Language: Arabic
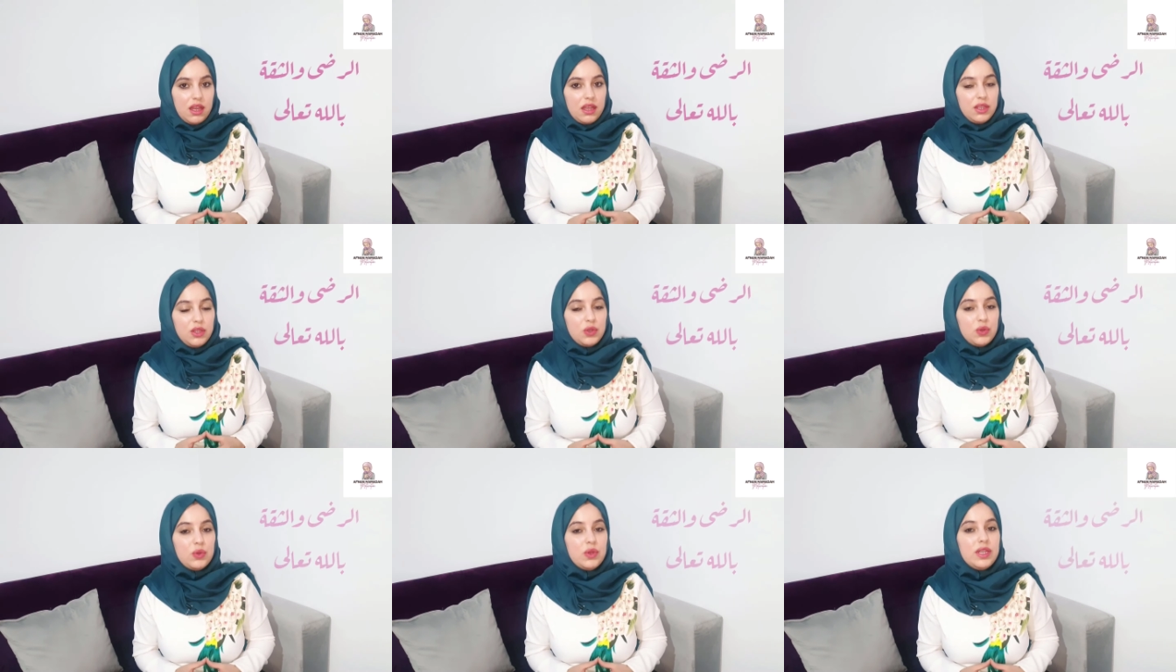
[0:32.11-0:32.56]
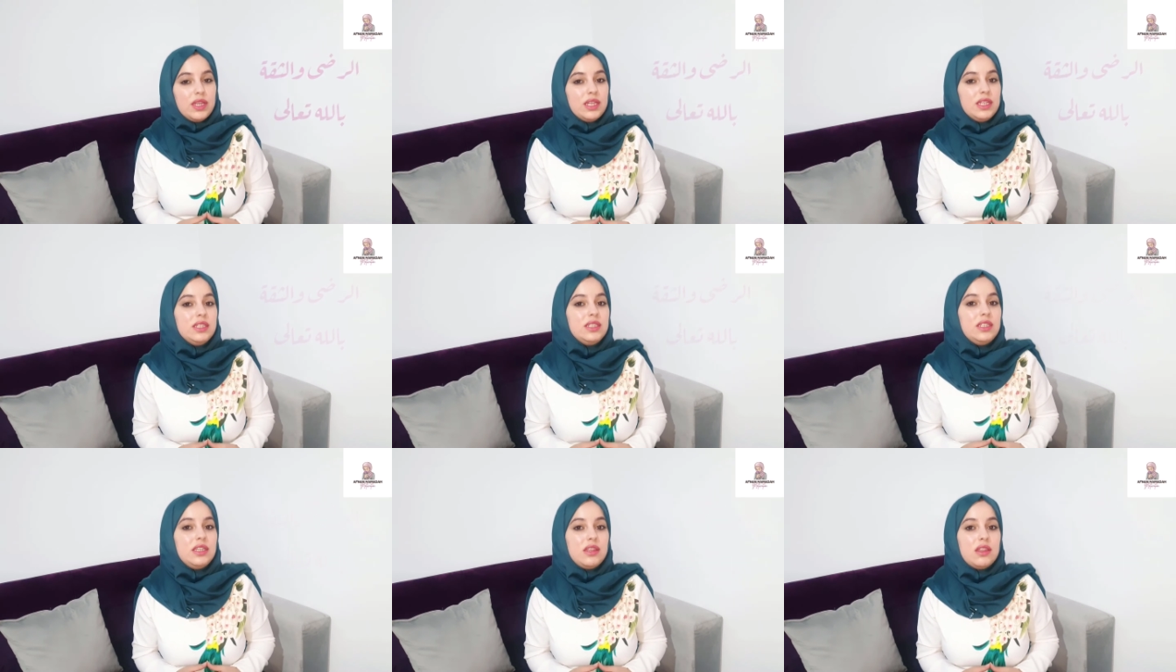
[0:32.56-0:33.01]
يكون
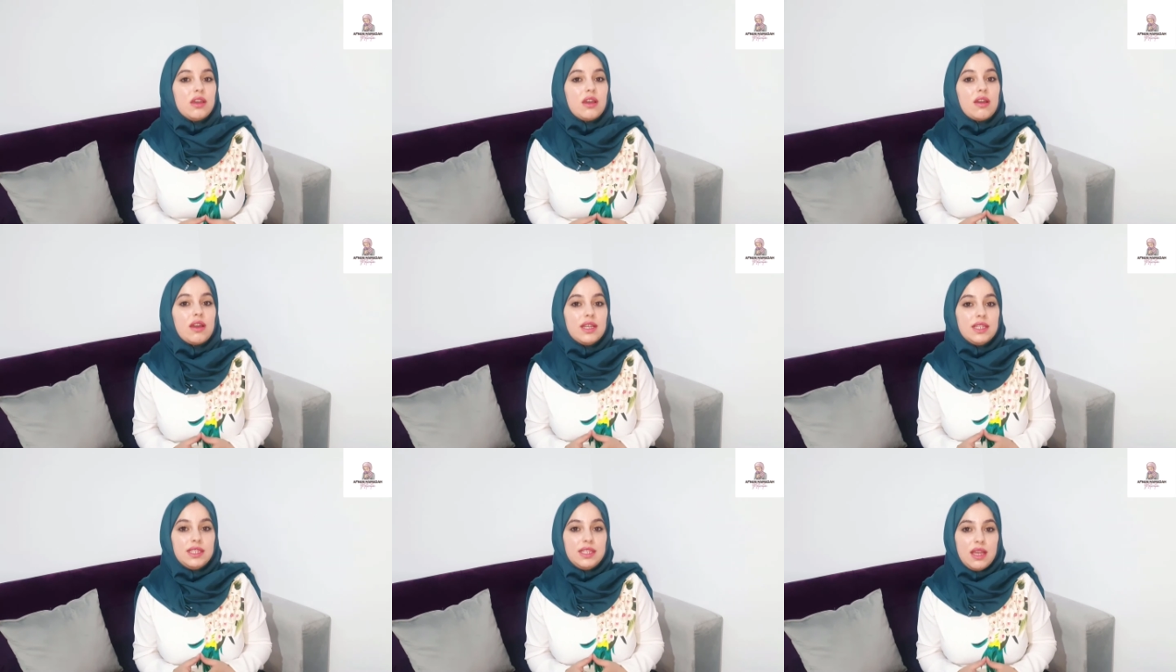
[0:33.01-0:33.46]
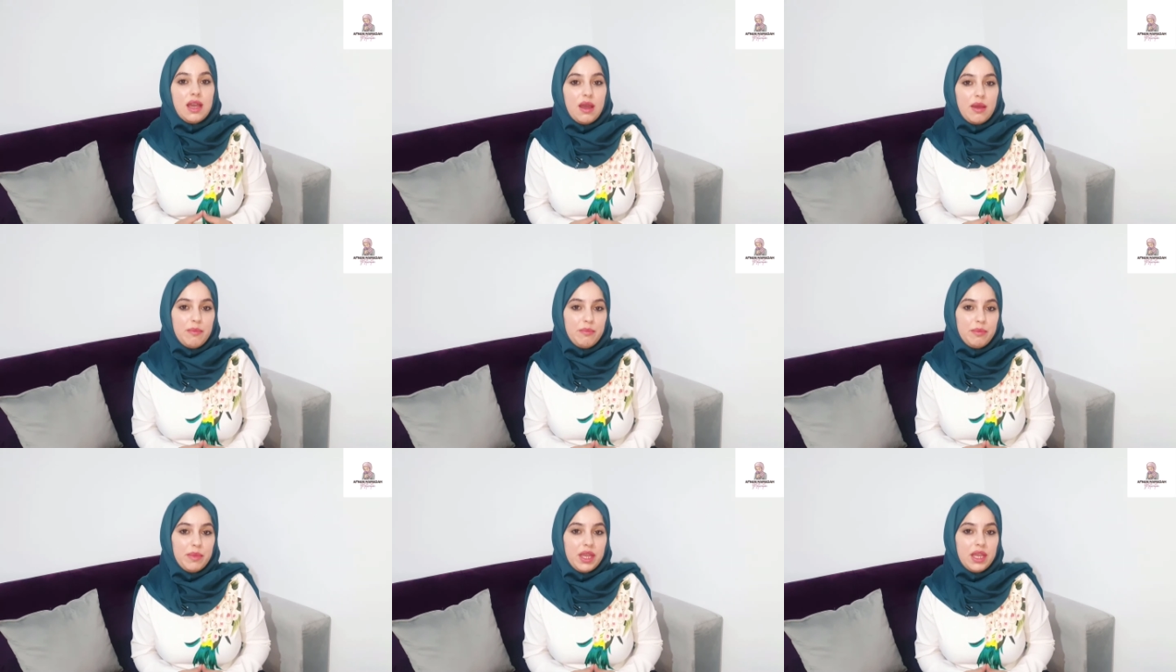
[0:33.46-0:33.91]
عندي ثقة
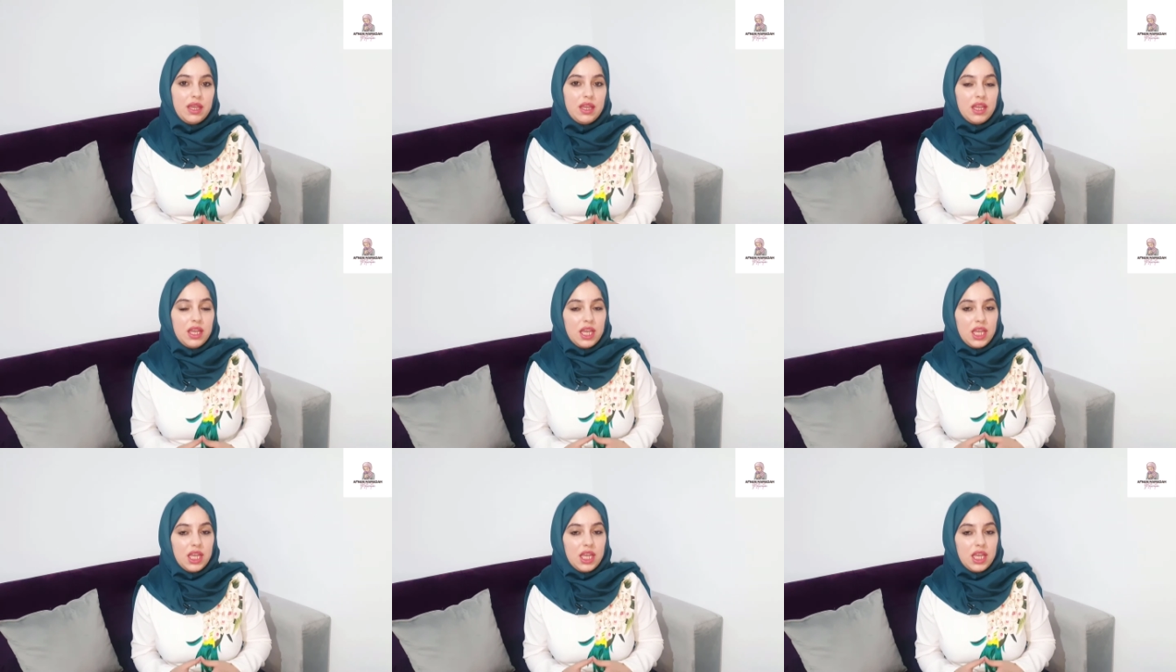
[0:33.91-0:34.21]
تامة